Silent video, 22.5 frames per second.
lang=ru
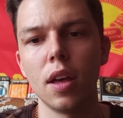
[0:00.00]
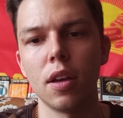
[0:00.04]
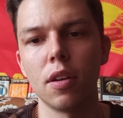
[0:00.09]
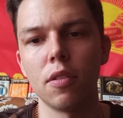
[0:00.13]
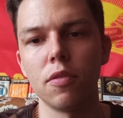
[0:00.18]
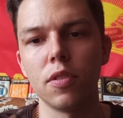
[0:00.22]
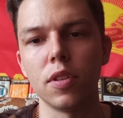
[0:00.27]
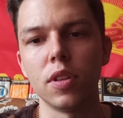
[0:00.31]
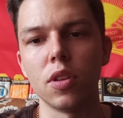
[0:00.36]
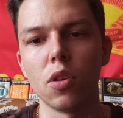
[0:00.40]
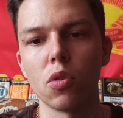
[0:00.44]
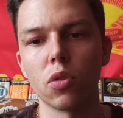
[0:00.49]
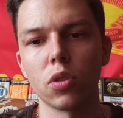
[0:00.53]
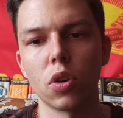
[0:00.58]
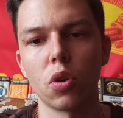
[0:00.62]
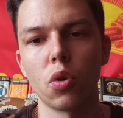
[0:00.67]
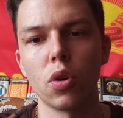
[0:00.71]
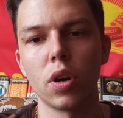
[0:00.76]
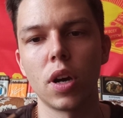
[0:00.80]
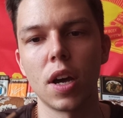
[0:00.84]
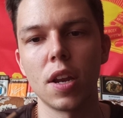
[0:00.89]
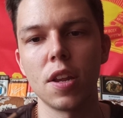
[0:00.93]
видно, и он
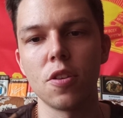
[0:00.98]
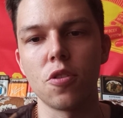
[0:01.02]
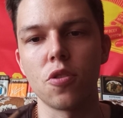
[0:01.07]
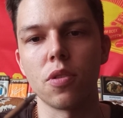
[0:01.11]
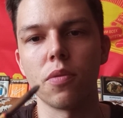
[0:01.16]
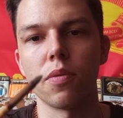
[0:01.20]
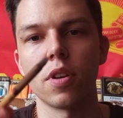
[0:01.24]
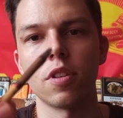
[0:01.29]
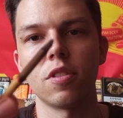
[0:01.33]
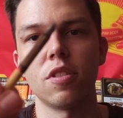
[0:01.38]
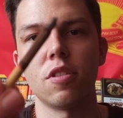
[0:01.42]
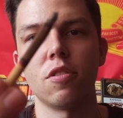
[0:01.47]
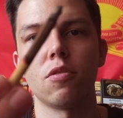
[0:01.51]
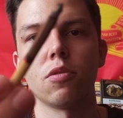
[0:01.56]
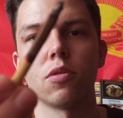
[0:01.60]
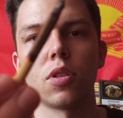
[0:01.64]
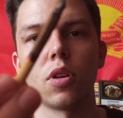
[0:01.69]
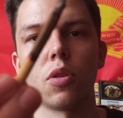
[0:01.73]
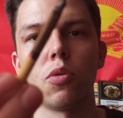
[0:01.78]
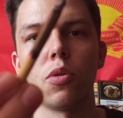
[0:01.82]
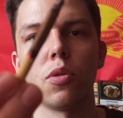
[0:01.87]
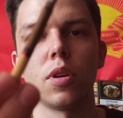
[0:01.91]
такой коричневый, а здесь
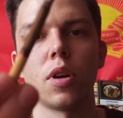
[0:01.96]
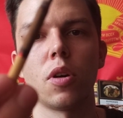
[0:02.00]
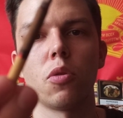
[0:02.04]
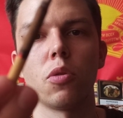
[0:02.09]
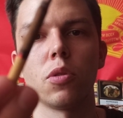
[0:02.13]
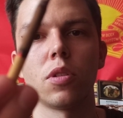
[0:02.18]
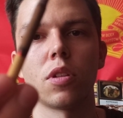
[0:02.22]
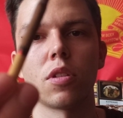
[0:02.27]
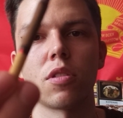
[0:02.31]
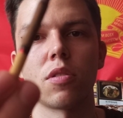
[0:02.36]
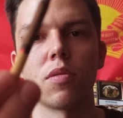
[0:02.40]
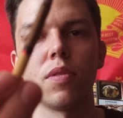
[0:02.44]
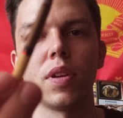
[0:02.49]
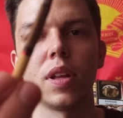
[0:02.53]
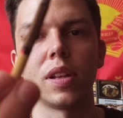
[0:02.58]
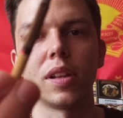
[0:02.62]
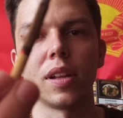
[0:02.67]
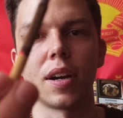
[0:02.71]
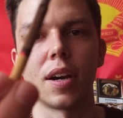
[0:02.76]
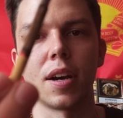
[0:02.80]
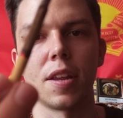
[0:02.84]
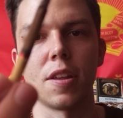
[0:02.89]
он такой какой-то
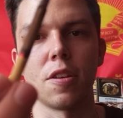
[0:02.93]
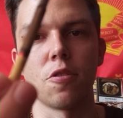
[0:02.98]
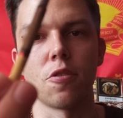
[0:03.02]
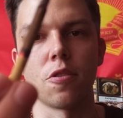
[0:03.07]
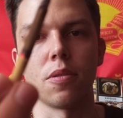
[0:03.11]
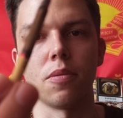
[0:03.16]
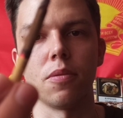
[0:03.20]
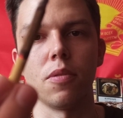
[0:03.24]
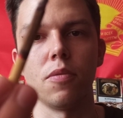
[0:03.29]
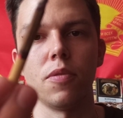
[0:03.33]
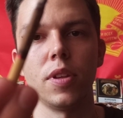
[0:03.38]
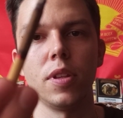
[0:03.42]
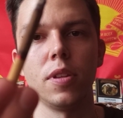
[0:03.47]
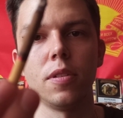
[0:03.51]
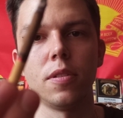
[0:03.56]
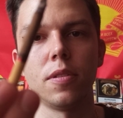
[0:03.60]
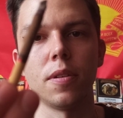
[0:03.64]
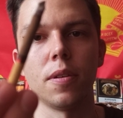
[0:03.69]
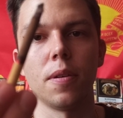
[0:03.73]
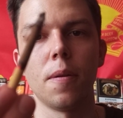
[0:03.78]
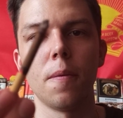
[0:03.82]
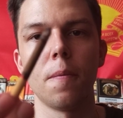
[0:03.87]
светло-коричневый,
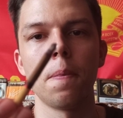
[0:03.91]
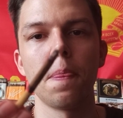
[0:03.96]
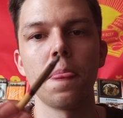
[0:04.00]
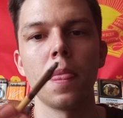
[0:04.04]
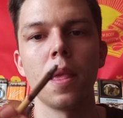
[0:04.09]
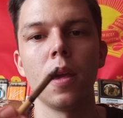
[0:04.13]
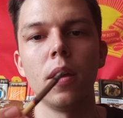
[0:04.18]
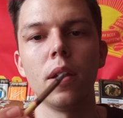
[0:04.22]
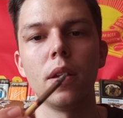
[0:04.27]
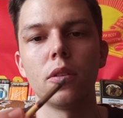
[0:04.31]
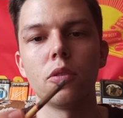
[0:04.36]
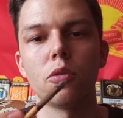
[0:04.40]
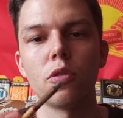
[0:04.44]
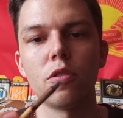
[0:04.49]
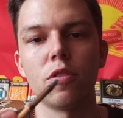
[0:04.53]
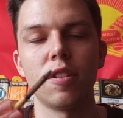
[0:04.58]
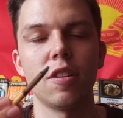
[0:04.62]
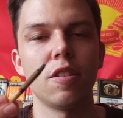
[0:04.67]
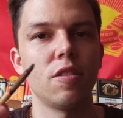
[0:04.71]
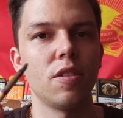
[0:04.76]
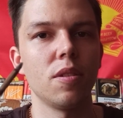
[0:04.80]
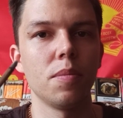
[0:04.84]
видите? То есть
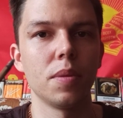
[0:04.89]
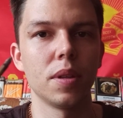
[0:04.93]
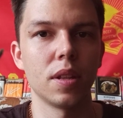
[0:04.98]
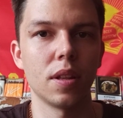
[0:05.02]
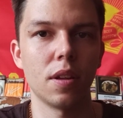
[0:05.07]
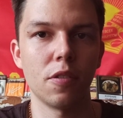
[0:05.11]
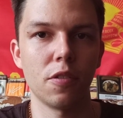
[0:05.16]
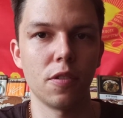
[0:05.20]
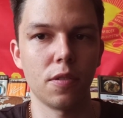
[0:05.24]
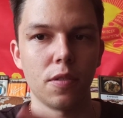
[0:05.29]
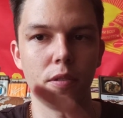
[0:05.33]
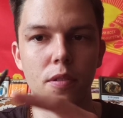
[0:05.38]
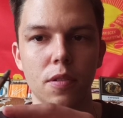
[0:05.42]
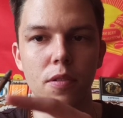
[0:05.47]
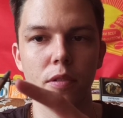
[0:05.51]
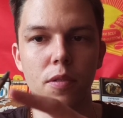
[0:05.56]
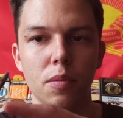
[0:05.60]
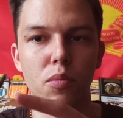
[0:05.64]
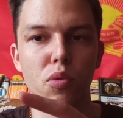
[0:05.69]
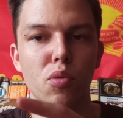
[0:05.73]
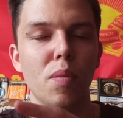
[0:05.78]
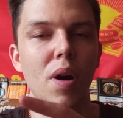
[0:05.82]
здесь именно э,
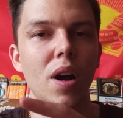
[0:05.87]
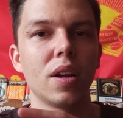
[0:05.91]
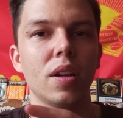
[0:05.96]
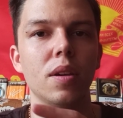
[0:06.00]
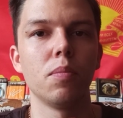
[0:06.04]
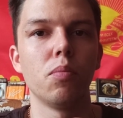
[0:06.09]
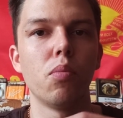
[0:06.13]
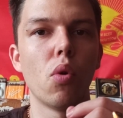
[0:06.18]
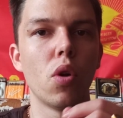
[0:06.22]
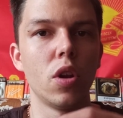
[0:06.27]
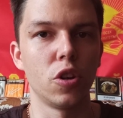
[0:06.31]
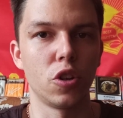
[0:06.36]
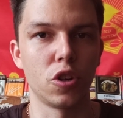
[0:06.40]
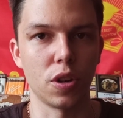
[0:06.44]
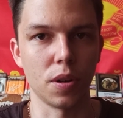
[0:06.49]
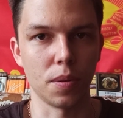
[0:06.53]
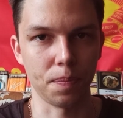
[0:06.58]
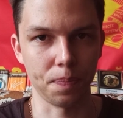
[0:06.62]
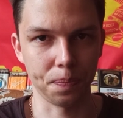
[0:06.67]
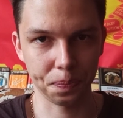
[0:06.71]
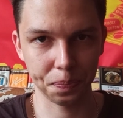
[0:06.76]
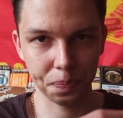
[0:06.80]
бумаги
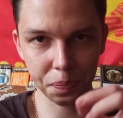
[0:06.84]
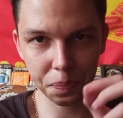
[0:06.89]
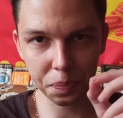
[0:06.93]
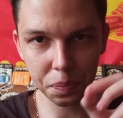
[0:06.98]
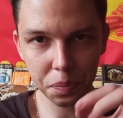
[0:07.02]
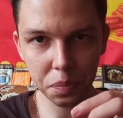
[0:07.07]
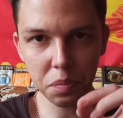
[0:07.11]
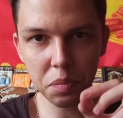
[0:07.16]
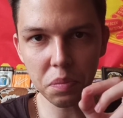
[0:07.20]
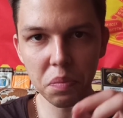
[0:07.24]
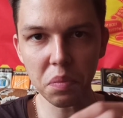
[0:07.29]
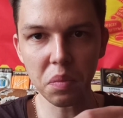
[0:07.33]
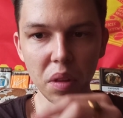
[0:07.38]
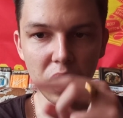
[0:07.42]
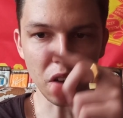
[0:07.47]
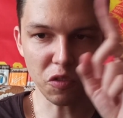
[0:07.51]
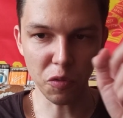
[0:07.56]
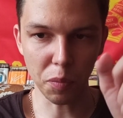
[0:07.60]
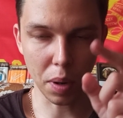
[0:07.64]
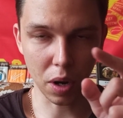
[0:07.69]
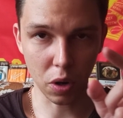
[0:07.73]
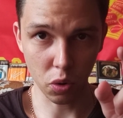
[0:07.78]
больше
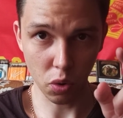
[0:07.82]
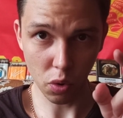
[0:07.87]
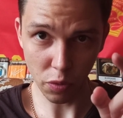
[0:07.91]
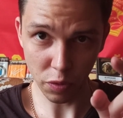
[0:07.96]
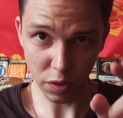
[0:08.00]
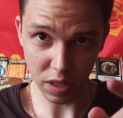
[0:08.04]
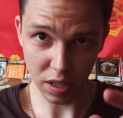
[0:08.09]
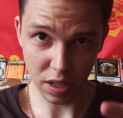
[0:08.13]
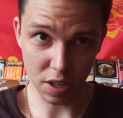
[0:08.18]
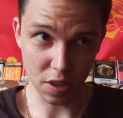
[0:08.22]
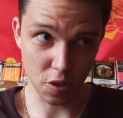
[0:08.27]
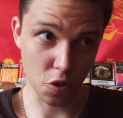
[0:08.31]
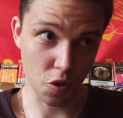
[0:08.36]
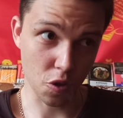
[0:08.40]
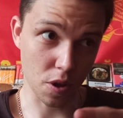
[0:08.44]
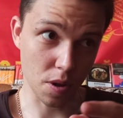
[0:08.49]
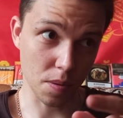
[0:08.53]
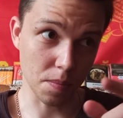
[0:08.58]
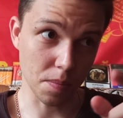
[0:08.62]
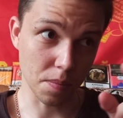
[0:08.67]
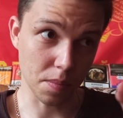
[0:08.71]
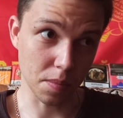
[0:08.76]
в покровнике,
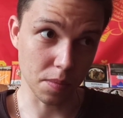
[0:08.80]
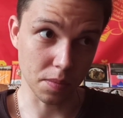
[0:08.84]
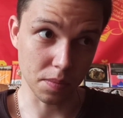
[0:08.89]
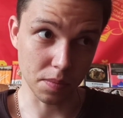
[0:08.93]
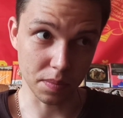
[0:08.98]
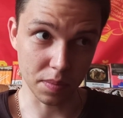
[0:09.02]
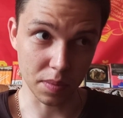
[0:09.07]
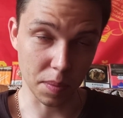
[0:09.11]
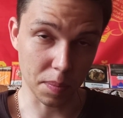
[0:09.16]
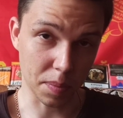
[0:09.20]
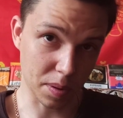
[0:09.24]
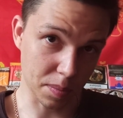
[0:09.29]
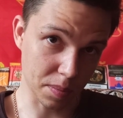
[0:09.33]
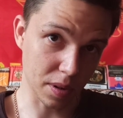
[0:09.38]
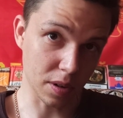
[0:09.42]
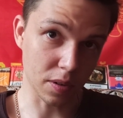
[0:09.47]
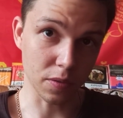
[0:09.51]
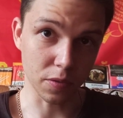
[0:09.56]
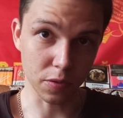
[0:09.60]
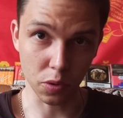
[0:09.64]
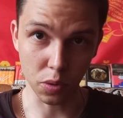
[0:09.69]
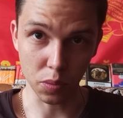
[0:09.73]
чем,
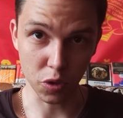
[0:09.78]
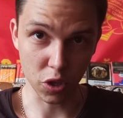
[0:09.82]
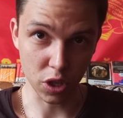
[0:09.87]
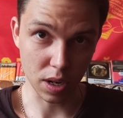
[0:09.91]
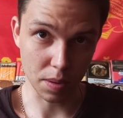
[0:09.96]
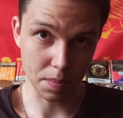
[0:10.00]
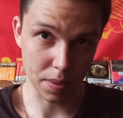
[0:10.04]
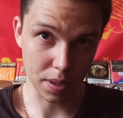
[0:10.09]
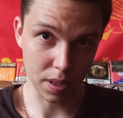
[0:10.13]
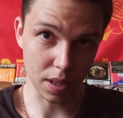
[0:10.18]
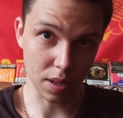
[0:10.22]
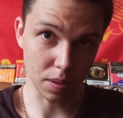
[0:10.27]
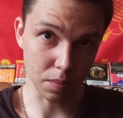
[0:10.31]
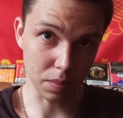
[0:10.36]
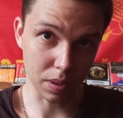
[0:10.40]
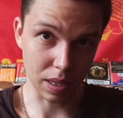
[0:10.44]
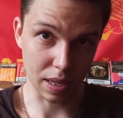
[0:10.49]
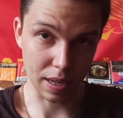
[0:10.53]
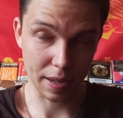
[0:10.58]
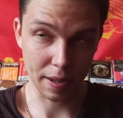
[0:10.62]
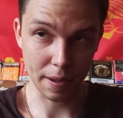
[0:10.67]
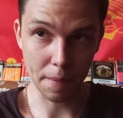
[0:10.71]
например, в том же Капитан
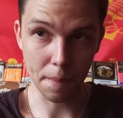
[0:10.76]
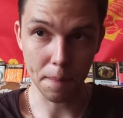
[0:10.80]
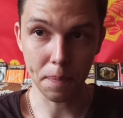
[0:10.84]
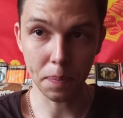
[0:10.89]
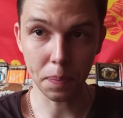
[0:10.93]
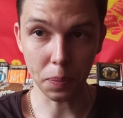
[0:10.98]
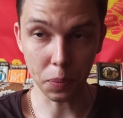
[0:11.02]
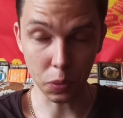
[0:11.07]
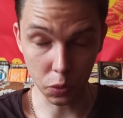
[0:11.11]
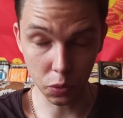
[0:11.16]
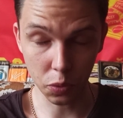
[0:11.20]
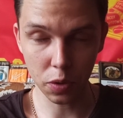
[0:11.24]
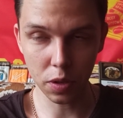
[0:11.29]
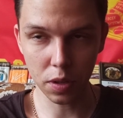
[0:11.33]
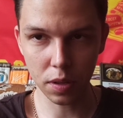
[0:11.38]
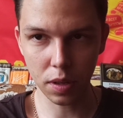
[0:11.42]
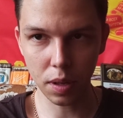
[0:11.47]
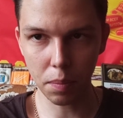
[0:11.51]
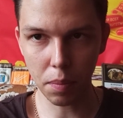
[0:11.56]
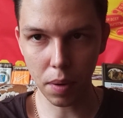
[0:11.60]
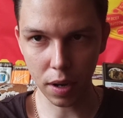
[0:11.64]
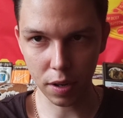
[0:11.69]
Блэке. Ну и
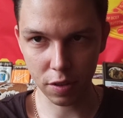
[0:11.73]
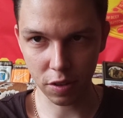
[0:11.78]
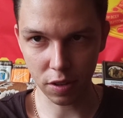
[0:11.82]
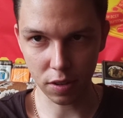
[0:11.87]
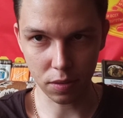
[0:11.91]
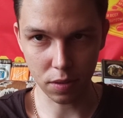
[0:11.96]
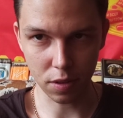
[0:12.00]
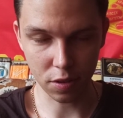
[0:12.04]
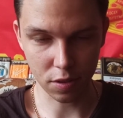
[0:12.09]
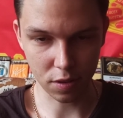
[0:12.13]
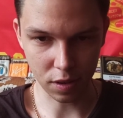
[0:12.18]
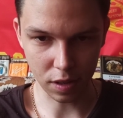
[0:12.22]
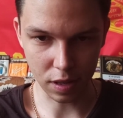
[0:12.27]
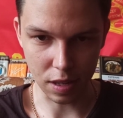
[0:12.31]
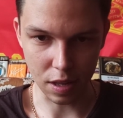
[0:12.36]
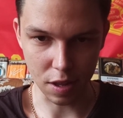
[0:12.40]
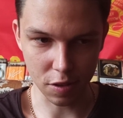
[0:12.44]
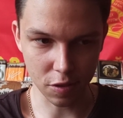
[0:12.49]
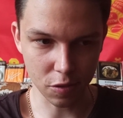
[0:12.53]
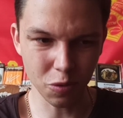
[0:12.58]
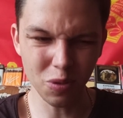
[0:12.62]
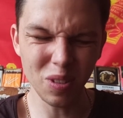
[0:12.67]
табак, соответственно,
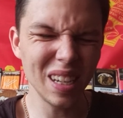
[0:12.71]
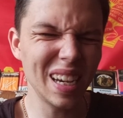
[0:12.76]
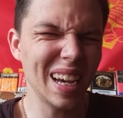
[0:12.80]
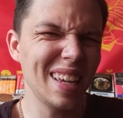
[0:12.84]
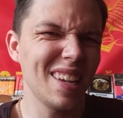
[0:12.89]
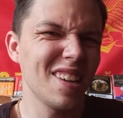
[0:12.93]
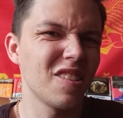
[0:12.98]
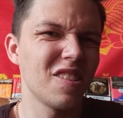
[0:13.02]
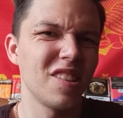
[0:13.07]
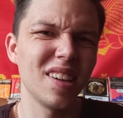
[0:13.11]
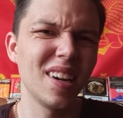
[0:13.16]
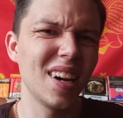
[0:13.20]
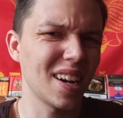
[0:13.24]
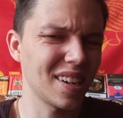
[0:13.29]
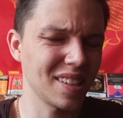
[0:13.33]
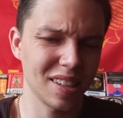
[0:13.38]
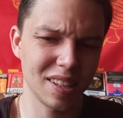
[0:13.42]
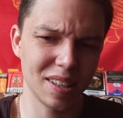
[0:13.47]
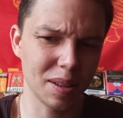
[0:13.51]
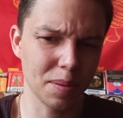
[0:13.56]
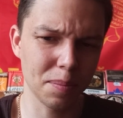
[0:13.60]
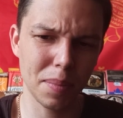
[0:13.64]
есть. Ну никаких
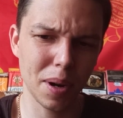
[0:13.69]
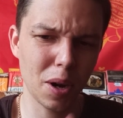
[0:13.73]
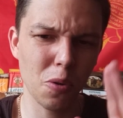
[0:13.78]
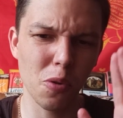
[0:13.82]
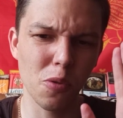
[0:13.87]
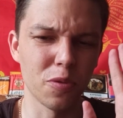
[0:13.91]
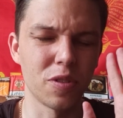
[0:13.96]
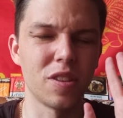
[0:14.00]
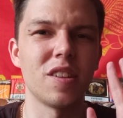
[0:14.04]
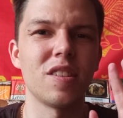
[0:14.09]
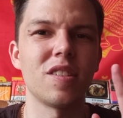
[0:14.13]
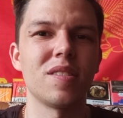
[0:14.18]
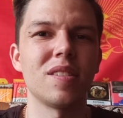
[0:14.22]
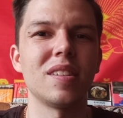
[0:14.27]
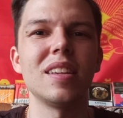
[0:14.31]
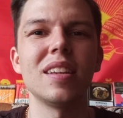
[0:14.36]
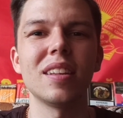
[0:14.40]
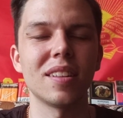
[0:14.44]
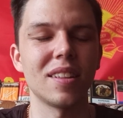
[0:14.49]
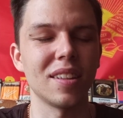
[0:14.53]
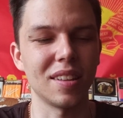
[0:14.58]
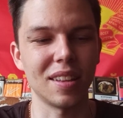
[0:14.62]
сигарных табаков здесь
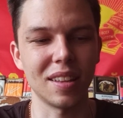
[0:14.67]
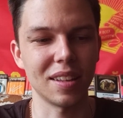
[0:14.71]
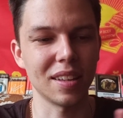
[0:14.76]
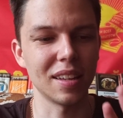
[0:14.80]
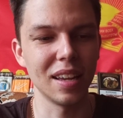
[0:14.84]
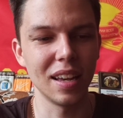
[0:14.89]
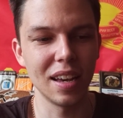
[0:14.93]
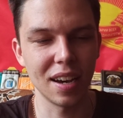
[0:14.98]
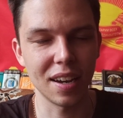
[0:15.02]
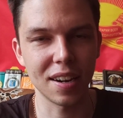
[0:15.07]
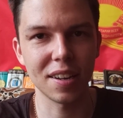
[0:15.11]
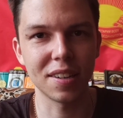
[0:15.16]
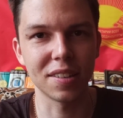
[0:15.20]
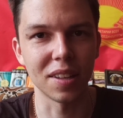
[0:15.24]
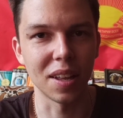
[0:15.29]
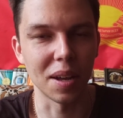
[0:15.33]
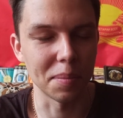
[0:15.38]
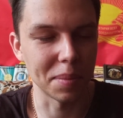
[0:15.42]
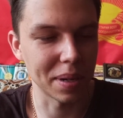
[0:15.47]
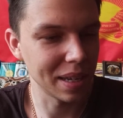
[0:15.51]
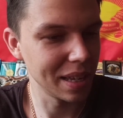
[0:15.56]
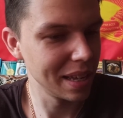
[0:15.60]
нет, это
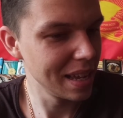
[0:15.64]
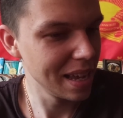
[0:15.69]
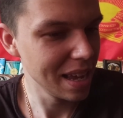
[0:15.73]
реклама,